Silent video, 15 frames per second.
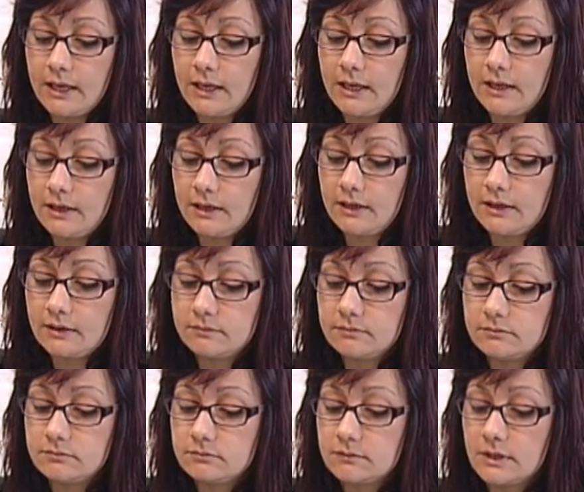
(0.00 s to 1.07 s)

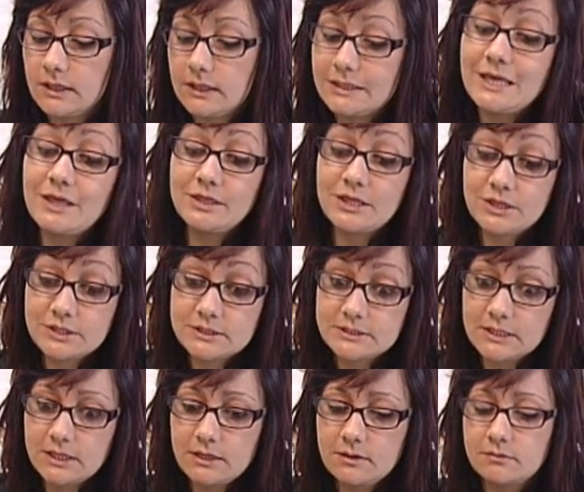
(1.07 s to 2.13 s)
el día
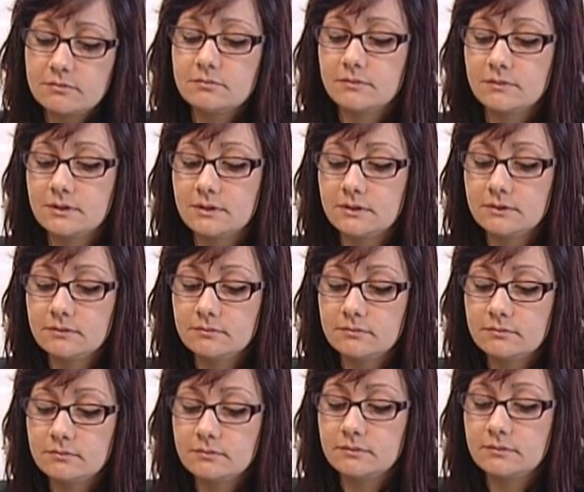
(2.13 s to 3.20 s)
16
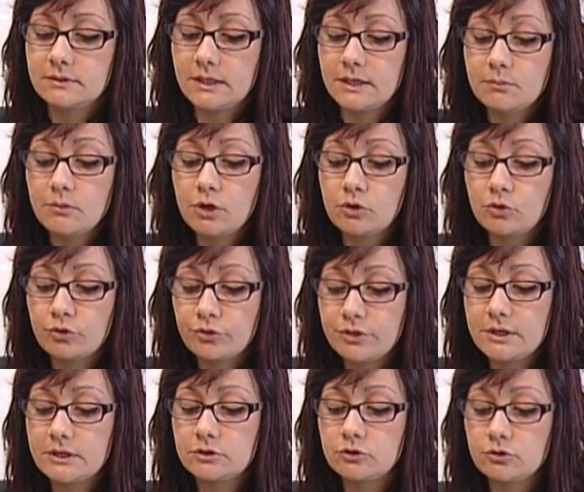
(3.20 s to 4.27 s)
Mm, tenemos el
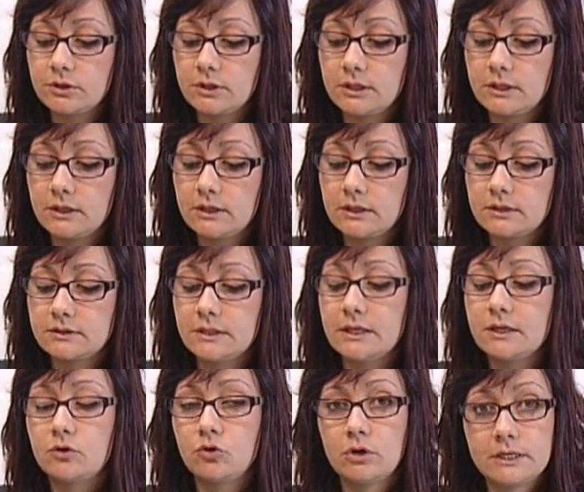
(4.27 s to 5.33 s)
concierto de,
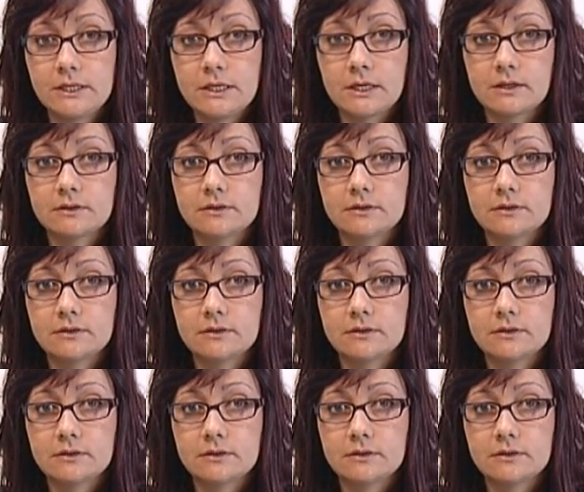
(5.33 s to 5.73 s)
la Escolanía,